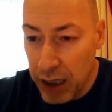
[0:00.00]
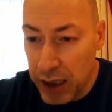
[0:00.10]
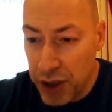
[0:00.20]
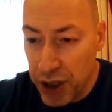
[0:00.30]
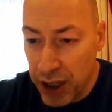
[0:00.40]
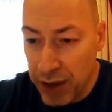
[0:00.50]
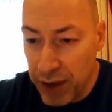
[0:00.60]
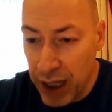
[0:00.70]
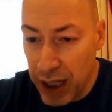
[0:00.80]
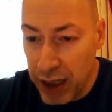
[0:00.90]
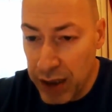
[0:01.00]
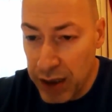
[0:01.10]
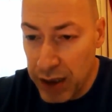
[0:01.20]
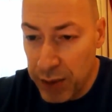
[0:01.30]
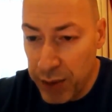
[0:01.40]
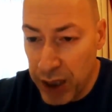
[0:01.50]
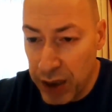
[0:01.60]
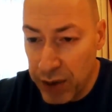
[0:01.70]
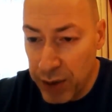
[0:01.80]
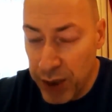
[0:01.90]
Разочаровали,
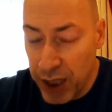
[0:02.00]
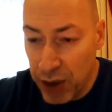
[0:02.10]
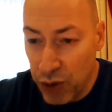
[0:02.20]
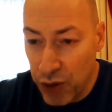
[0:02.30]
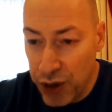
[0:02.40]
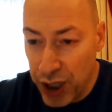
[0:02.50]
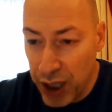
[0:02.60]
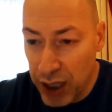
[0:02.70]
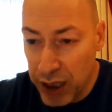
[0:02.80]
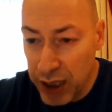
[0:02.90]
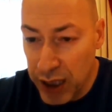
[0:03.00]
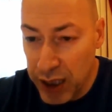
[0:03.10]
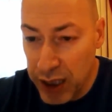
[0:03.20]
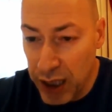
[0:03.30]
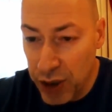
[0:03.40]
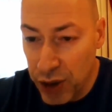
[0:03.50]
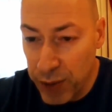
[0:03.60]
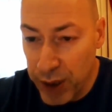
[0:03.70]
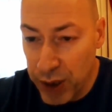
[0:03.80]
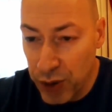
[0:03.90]
Дмитрий, вы меня очень, когда сказали, что
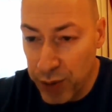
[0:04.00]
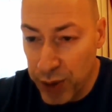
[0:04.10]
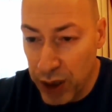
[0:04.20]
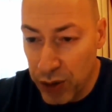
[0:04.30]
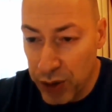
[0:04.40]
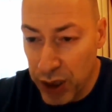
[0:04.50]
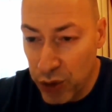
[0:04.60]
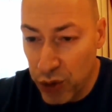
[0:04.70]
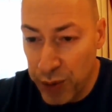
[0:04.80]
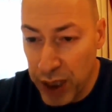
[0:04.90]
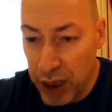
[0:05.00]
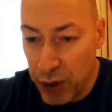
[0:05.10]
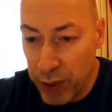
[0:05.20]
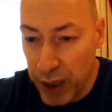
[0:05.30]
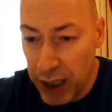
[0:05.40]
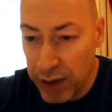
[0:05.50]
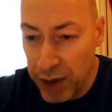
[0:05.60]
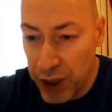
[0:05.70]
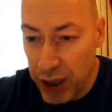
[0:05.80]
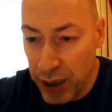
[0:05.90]
простой белорус от Гомеля до
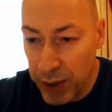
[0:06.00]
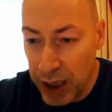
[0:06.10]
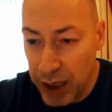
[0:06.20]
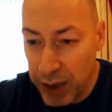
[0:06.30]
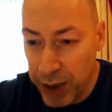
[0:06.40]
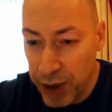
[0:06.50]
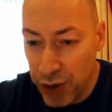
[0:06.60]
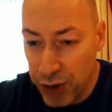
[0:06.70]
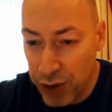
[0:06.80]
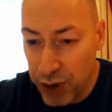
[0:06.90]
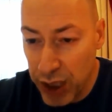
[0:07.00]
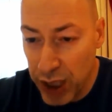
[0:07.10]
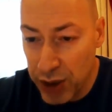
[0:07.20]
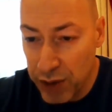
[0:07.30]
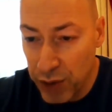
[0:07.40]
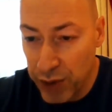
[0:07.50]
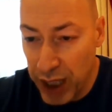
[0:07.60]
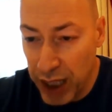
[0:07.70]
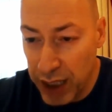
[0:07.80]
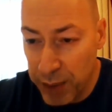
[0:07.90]
Барановича нормально себя чувствует. Я живу в
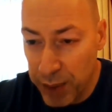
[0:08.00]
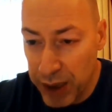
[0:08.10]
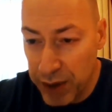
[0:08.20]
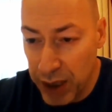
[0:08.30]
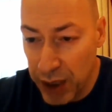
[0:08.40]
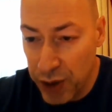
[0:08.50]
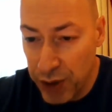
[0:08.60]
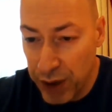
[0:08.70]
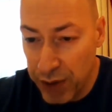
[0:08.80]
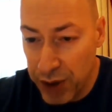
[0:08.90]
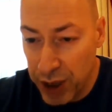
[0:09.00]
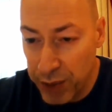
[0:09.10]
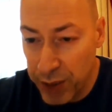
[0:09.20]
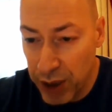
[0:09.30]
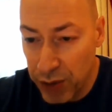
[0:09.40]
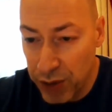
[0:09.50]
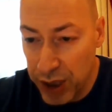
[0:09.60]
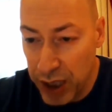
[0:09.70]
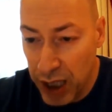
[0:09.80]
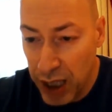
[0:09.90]
реальной, процветающей в кавычках
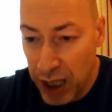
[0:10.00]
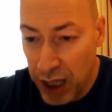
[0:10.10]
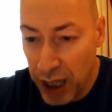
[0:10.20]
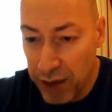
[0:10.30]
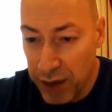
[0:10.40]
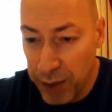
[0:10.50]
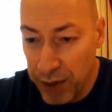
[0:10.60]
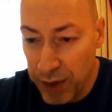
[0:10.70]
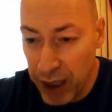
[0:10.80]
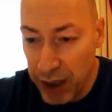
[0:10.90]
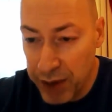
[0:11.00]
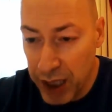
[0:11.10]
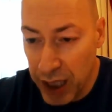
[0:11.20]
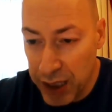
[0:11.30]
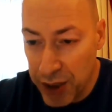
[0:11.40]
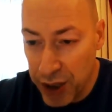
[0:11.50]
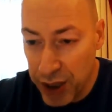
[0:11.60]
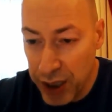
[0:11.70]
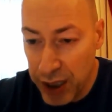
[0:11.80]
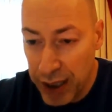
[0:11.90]
Беларуси, а вы бывали в
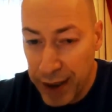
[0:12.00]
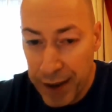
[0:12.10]
сказочной.